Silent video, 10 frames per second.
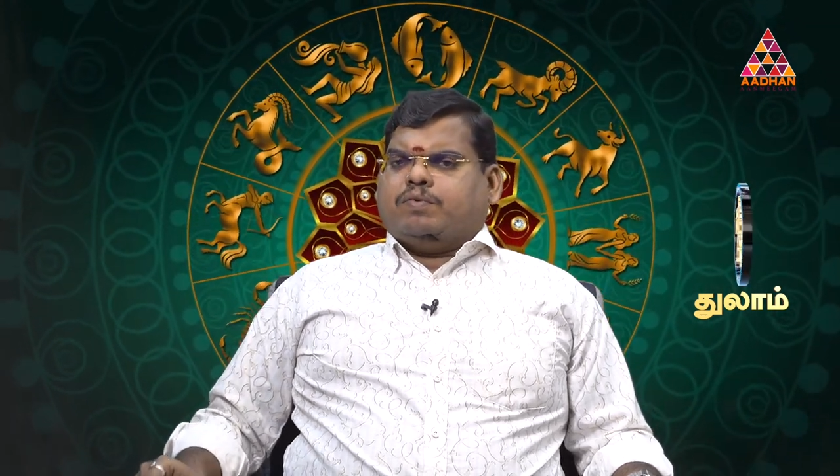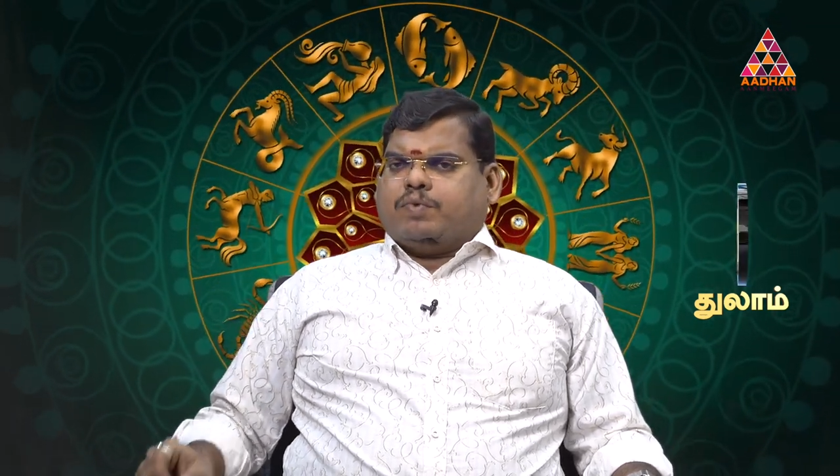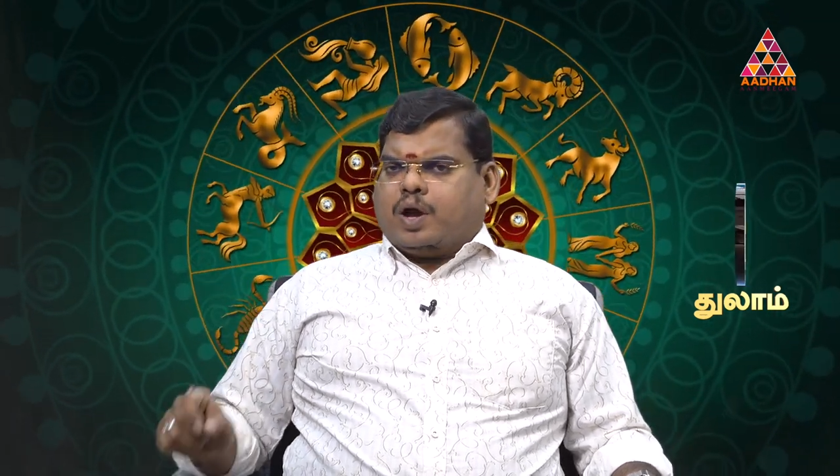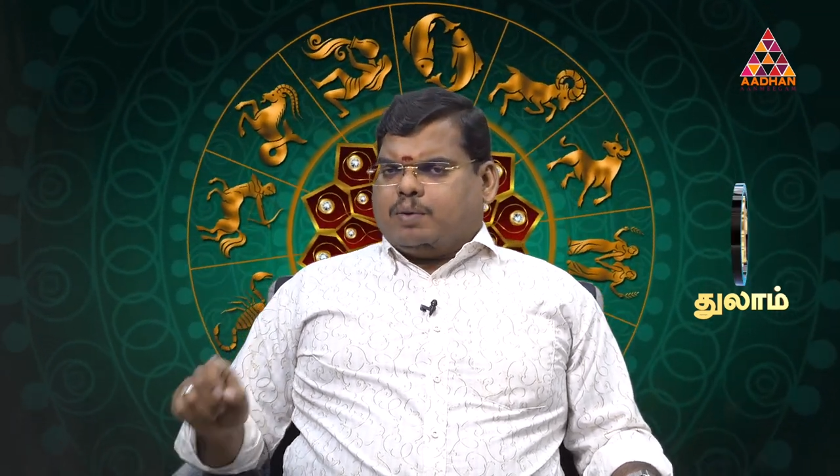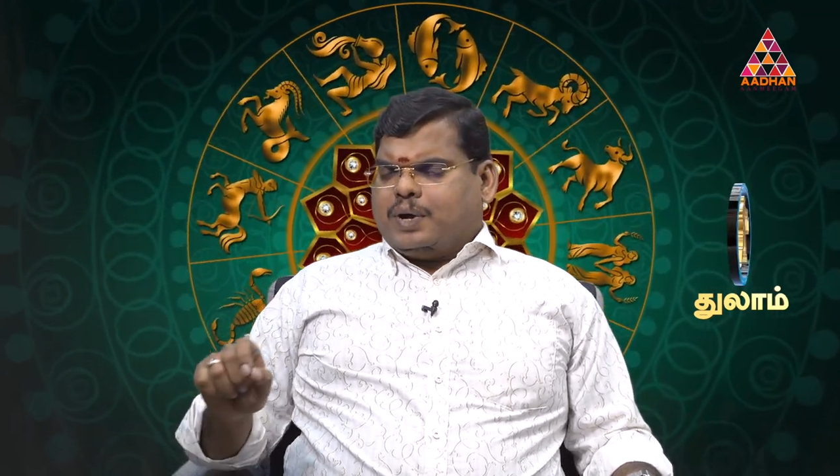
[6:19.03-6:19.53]

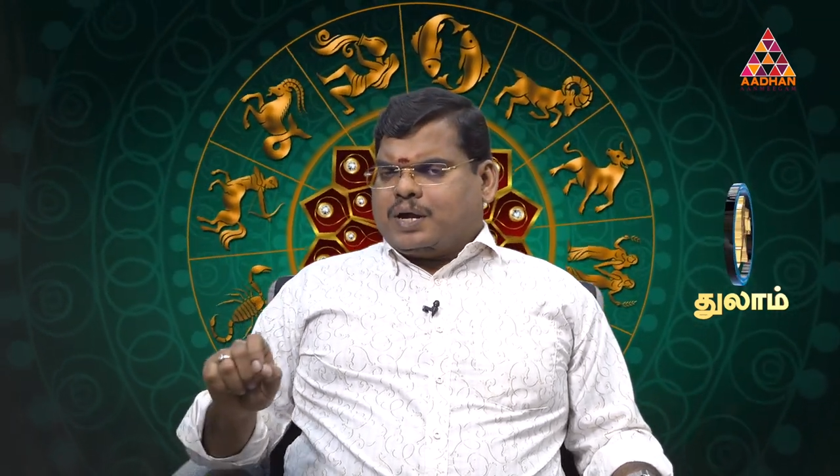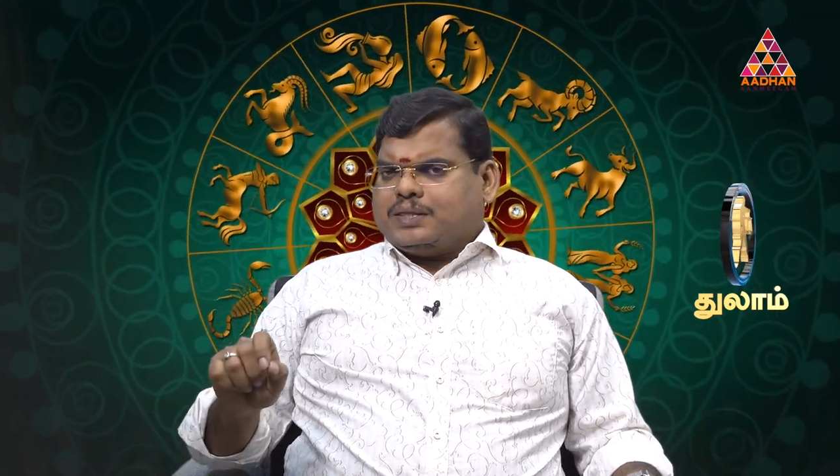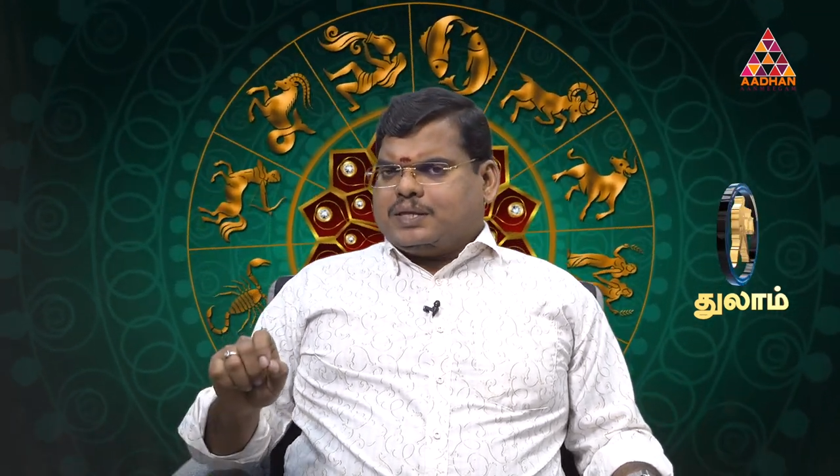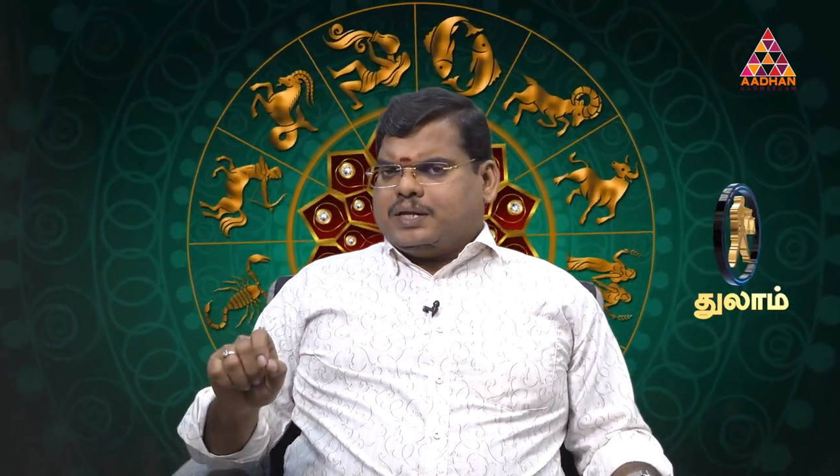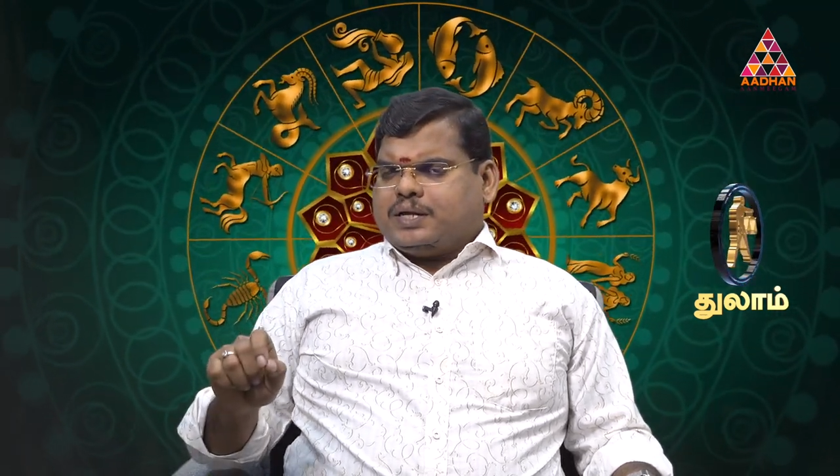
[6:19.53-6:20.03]

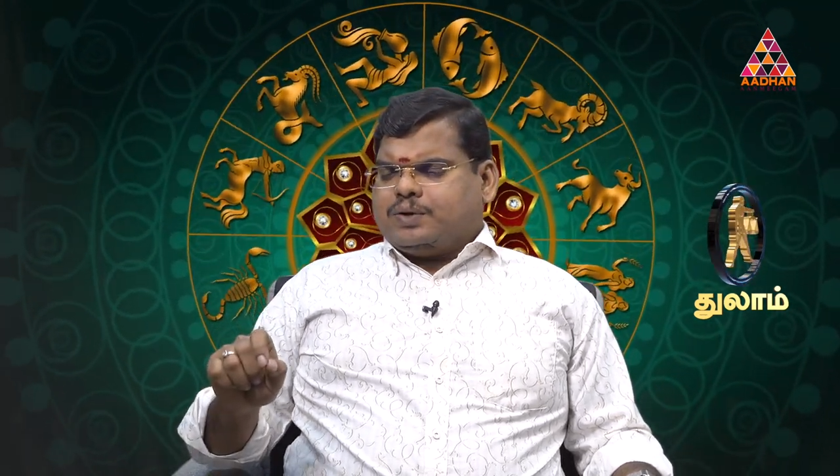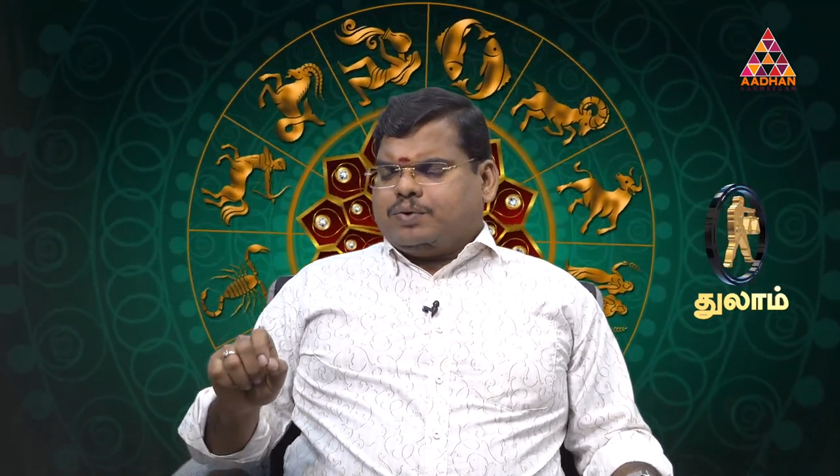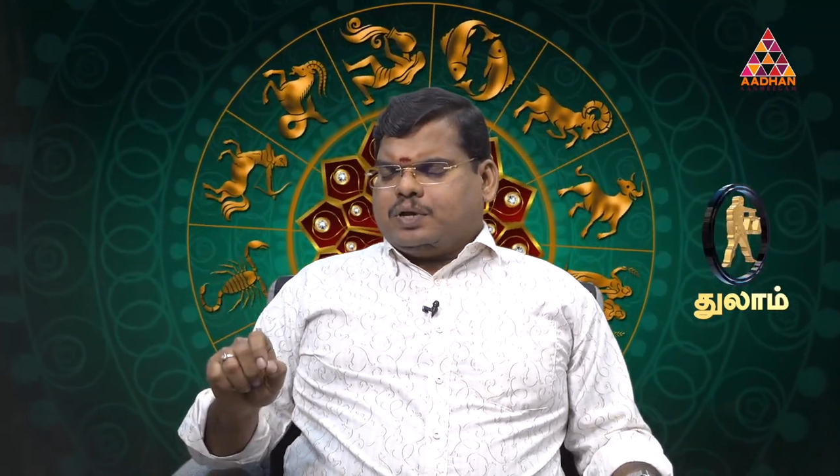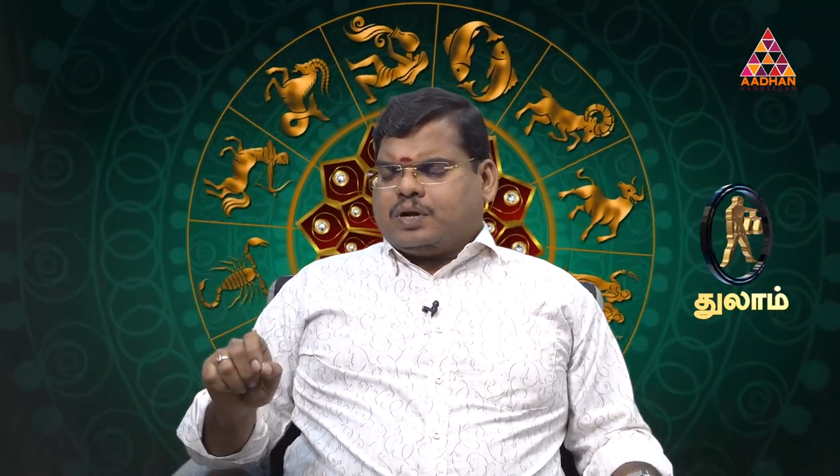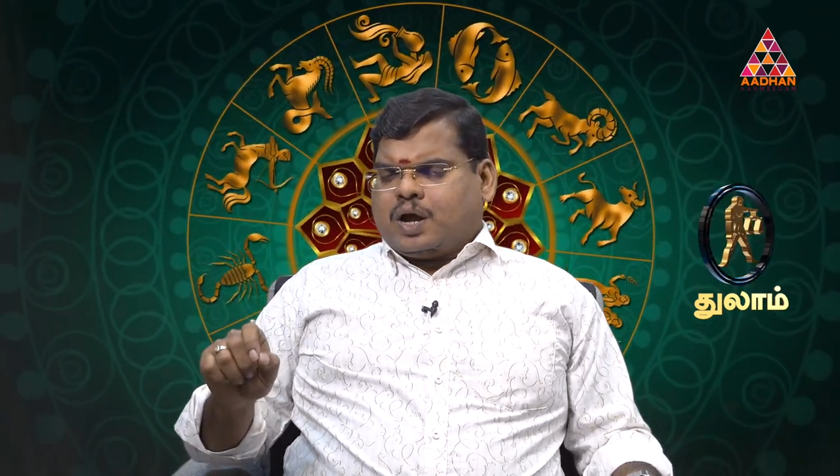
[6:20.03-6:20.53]
வியாபாரத்தில் இருக்கிறவங்க